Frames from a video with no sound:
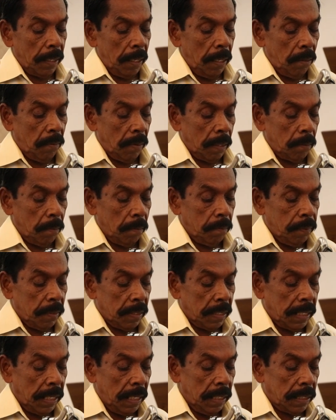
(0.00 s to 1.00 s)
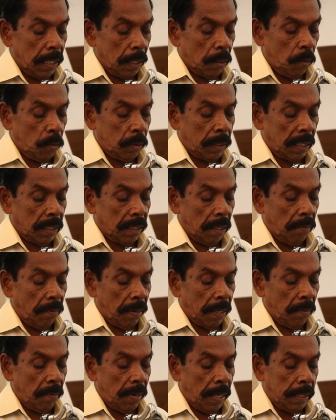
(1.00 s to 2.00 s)
பன்னீர் வரும் சீச கூட்டத்தை
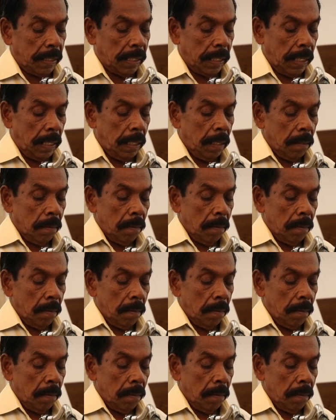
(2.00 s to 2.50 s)
வரவழைத்து